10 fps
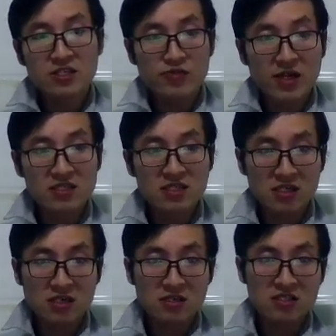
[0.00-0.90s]
原
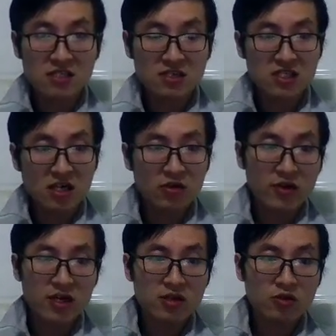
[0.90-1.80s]
则只要稍
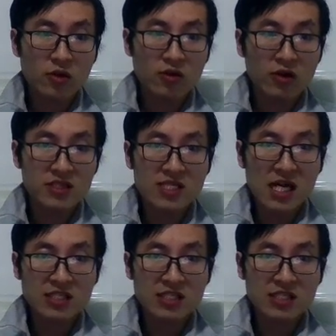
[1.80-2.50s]
微推广一下，